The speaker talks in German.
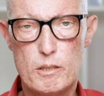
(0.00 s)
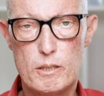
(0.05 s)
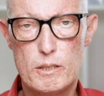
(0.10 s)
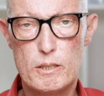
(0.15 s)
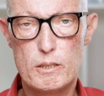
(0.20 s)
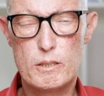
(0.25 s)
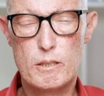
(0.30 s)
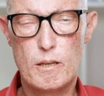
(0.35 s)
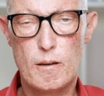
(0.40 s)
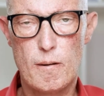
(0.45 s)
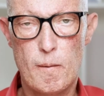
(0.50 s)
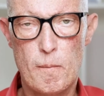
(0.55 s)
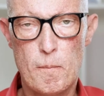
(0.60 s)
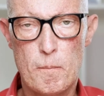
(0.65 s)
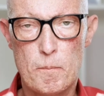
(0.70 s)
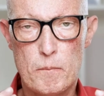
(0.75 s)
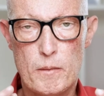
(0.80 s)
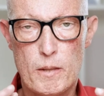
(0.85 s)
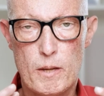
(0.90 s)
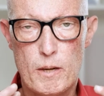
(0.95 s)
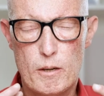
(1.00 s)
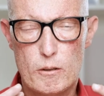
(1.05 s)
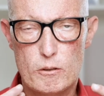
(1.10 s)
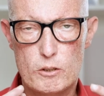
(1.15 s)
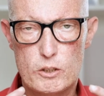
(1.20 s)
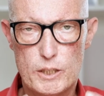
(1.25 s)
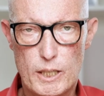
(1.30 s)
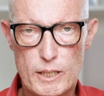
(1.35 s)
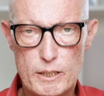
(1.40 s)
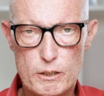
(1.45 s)
ist und
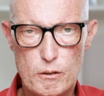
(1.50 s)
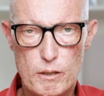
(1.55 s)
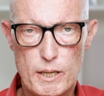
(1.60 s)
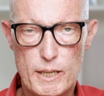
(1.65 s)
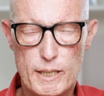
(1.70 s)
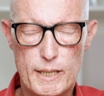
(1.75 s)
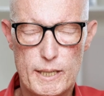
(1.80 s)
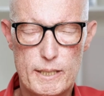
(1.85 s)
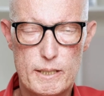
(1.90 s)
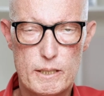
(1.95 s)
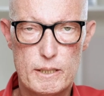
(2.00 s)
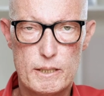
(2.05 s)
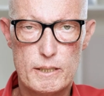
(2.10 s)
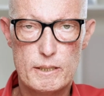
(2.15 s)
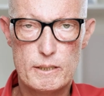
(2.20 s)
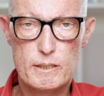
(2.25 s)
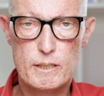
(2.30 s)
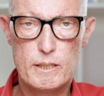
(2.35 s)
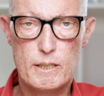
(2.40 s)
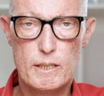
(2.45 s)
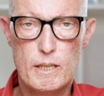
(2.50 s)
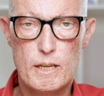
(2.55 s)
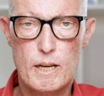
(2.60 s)
schnell zu erkennen ist,